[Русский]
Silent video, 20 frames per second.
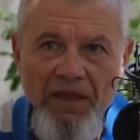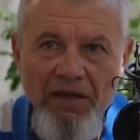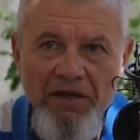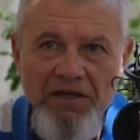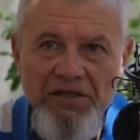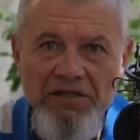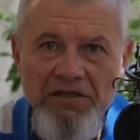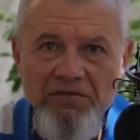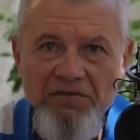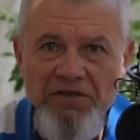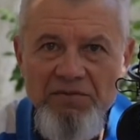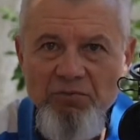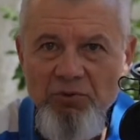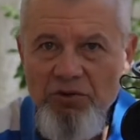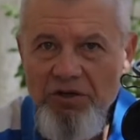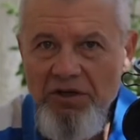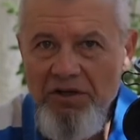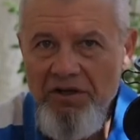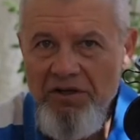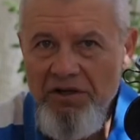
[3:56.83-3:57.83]
Если вы
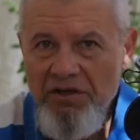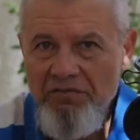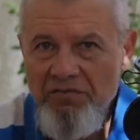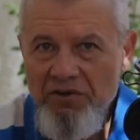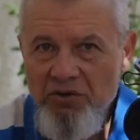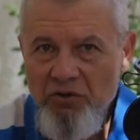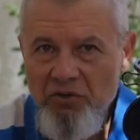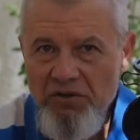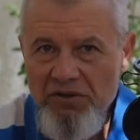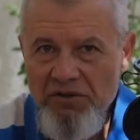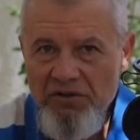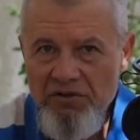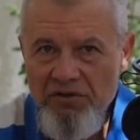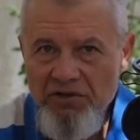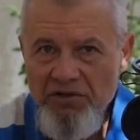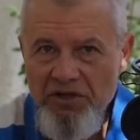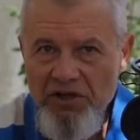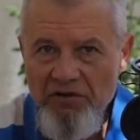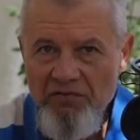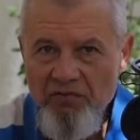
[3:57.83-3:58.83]
смотрите это видео с
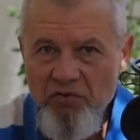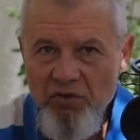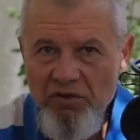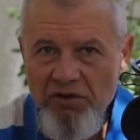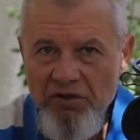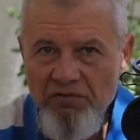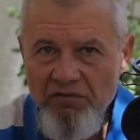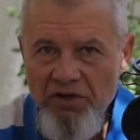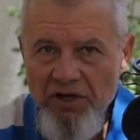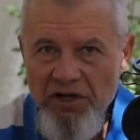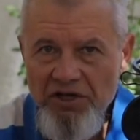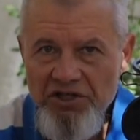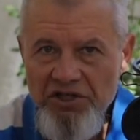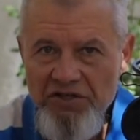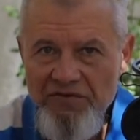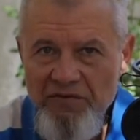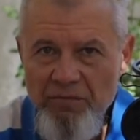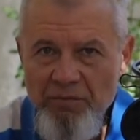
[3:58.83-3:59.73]
телефона, вы качество